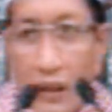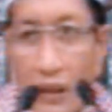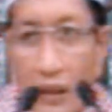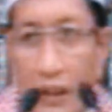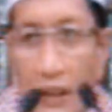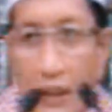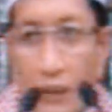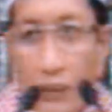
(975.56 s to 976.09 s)

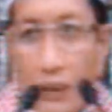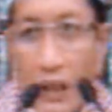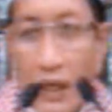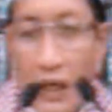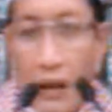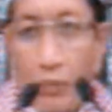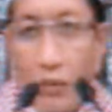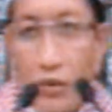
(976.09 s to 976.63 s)
Tidak
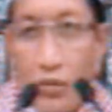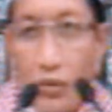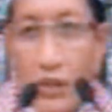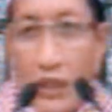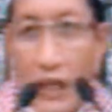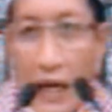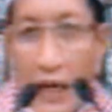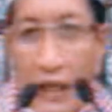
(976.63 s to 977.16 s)
digunakan
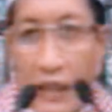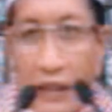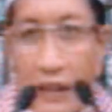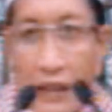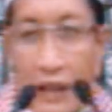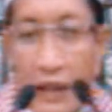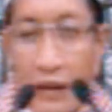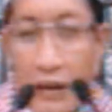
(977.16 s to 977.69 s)
mencuci kaki
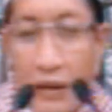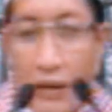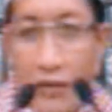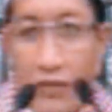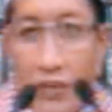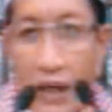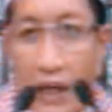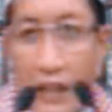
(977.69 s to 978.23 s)
dengan
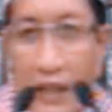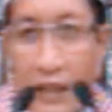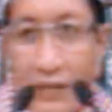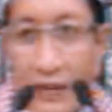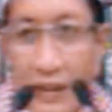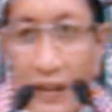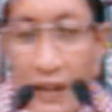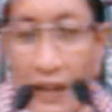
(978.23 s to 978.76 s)
istilah
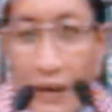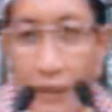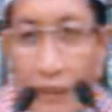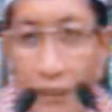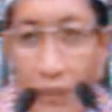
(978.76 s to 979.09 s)
tazkiyah.